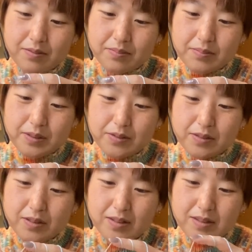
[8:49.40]
もうそん
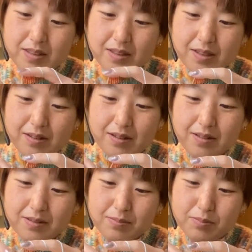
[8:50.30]
な感じで
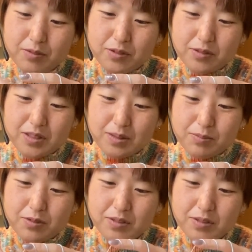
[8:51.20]
あもう今年も